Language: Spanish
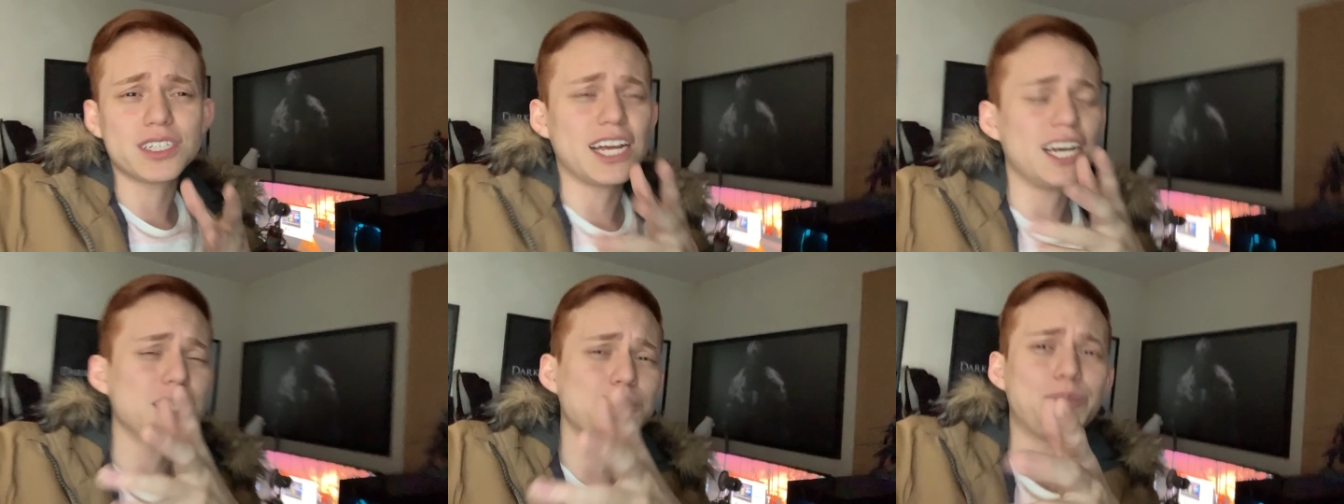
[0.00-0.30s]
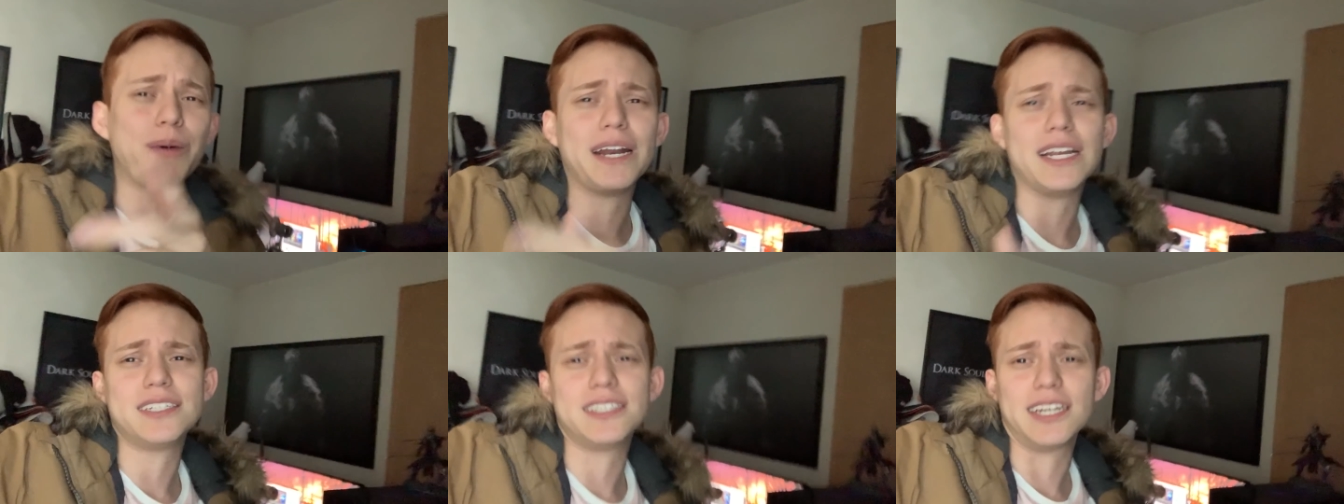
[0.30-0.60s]
¿Qué les
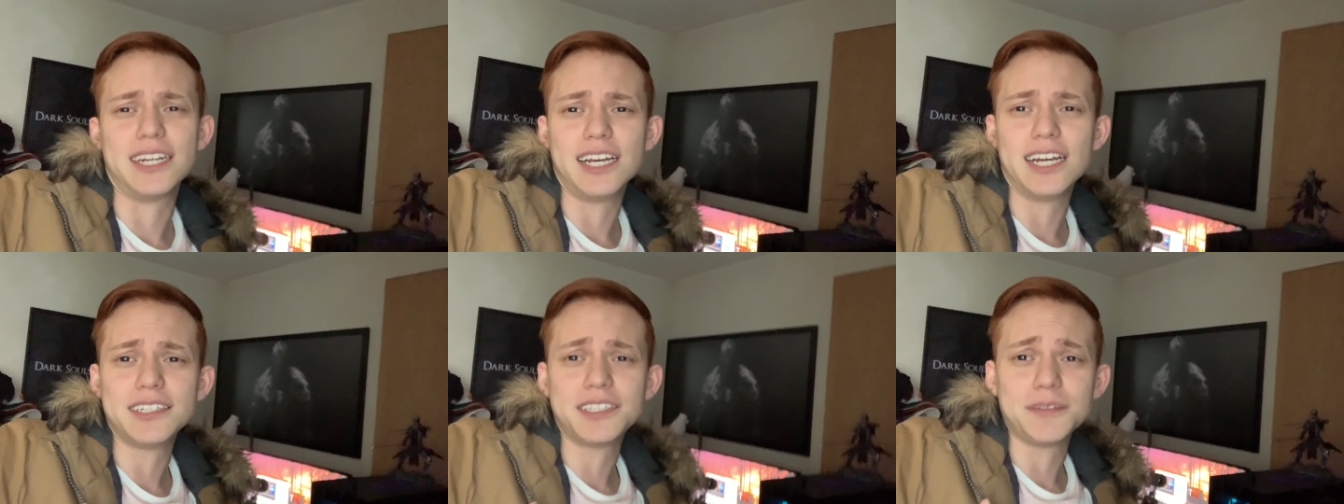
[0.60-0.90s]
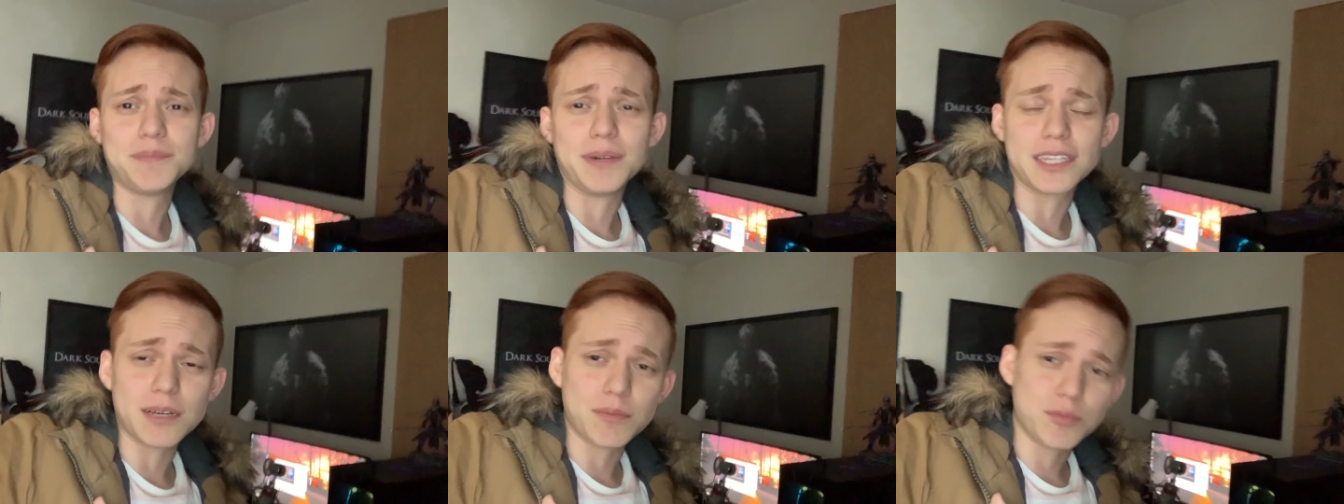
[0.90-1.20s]
parecería si
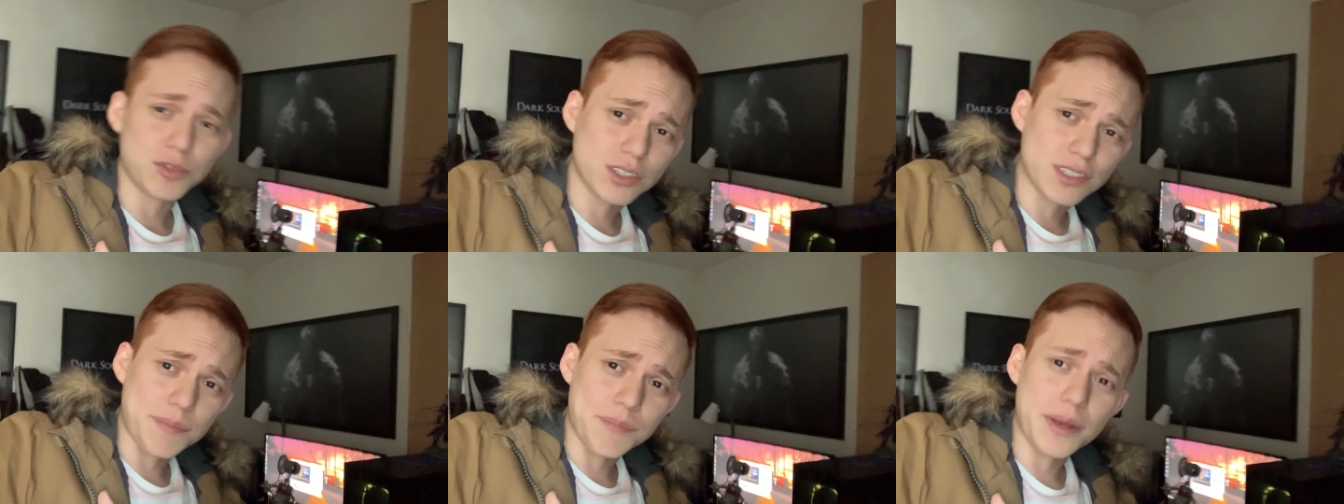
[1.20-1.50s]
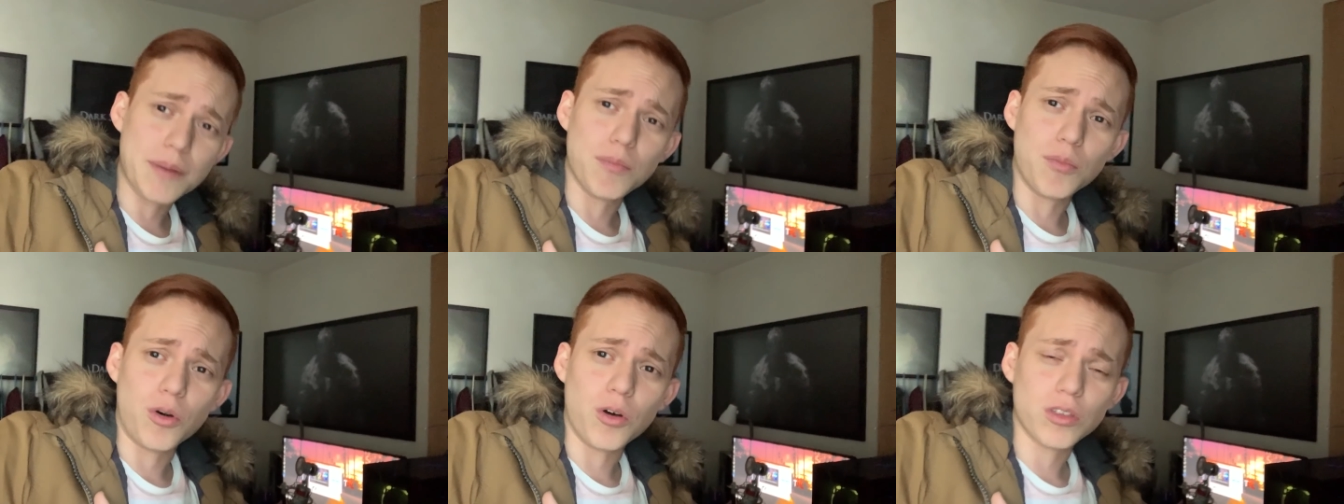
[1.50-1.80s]
metemos
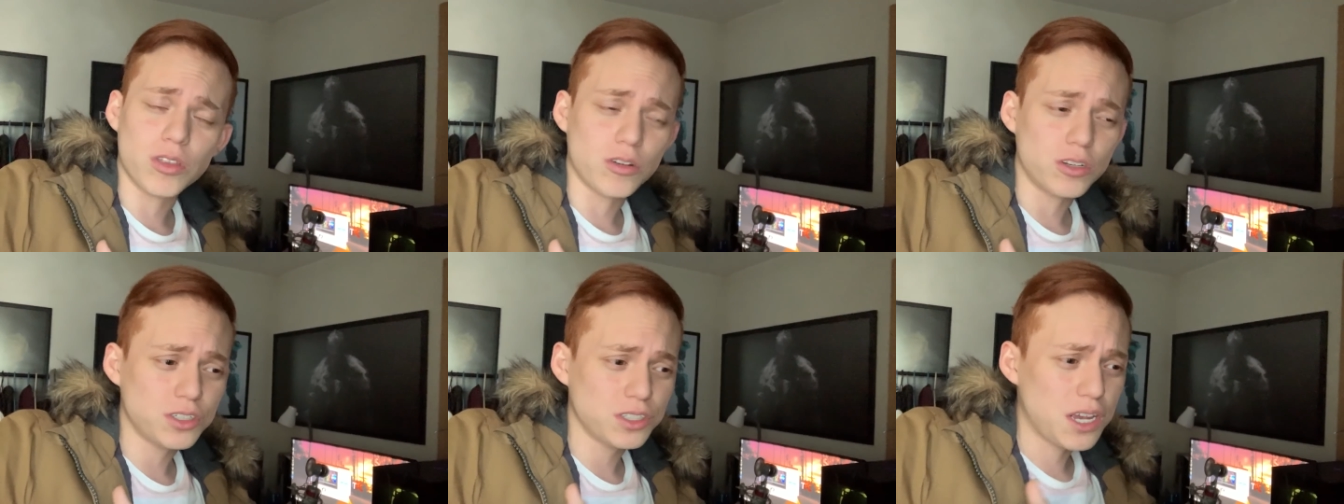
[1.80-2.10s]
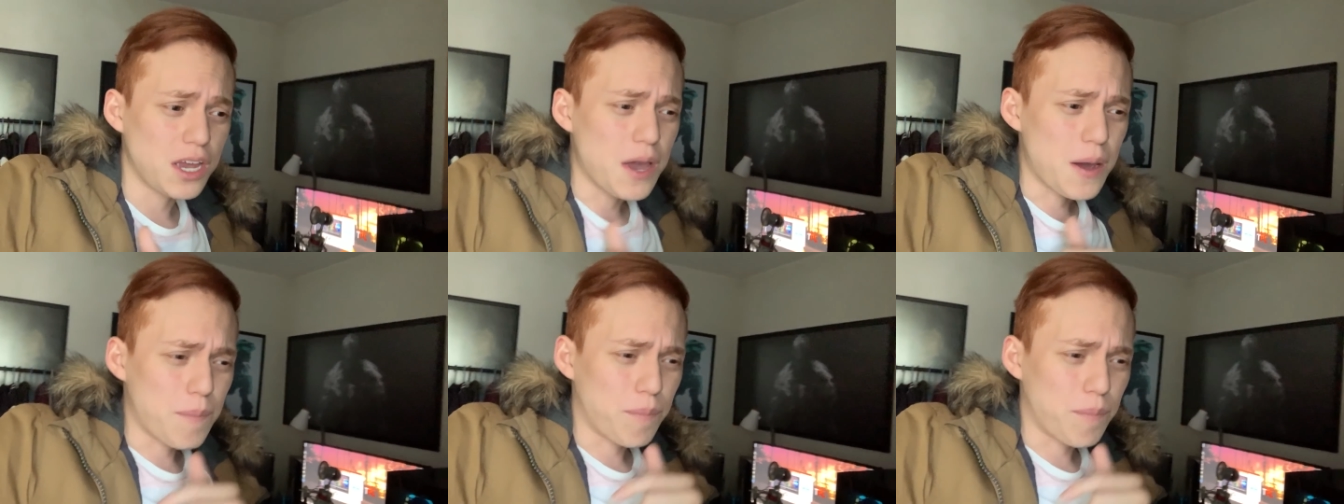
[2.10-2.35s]
también motos?